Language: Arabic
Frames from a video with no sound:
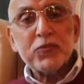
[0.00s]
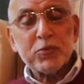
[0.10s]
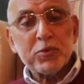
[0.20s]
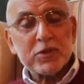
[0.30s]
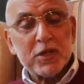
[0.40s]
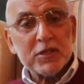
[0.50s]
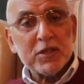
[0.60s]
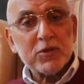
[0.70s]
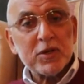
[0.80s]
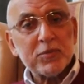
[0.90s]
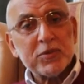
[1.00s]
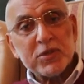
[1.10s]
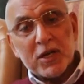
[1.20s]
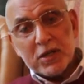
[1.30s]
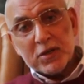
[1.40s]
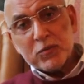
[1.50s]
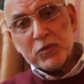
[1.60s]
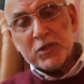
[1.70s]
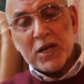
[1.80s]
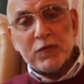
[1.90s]
في بريطانيا وكان مشتغل
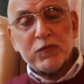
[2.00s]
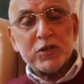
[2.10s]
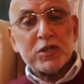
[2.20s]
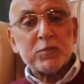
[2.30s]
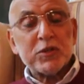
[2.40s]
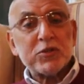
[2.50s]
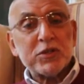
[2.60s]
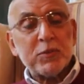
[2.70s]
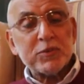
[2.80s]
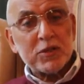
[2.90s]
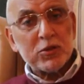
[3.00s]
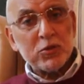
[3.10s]
مدير عام في شركه ماتسيام بتاعت